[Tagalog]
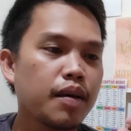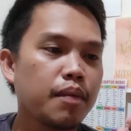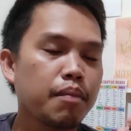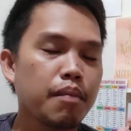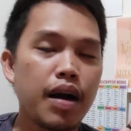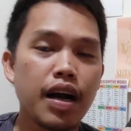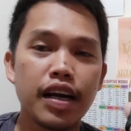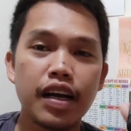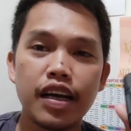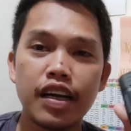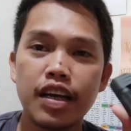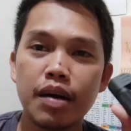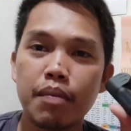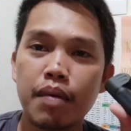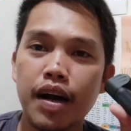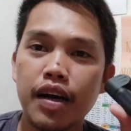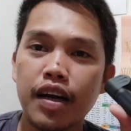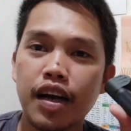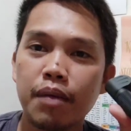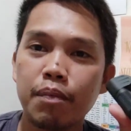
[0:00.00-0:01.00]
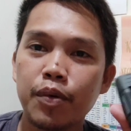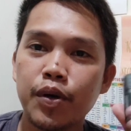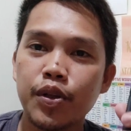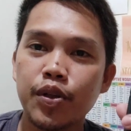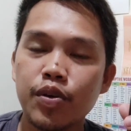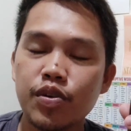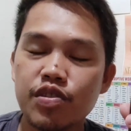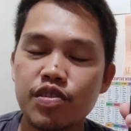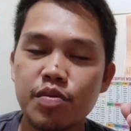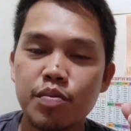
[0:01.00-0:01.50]
Bagay na bagay po
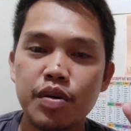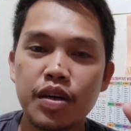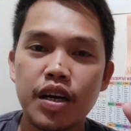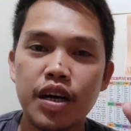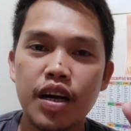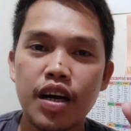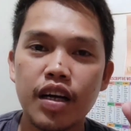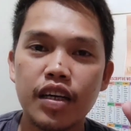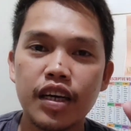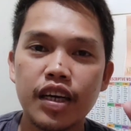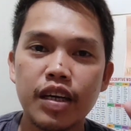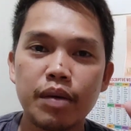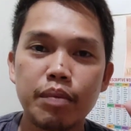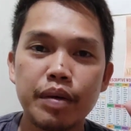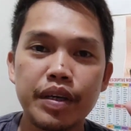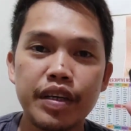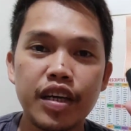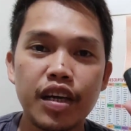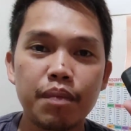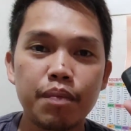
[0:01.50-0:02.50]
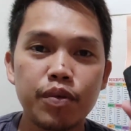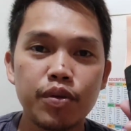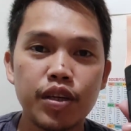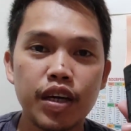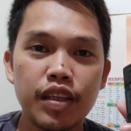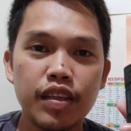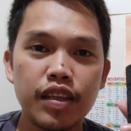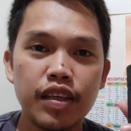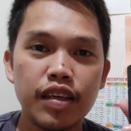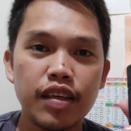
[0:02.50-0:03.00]
ito sa mga kaibigan po
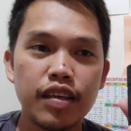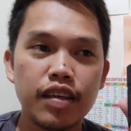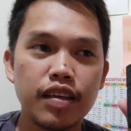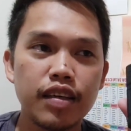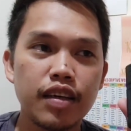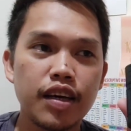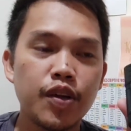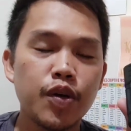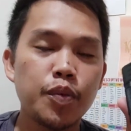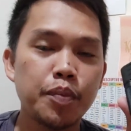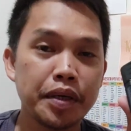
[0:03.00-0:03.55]
nating ano,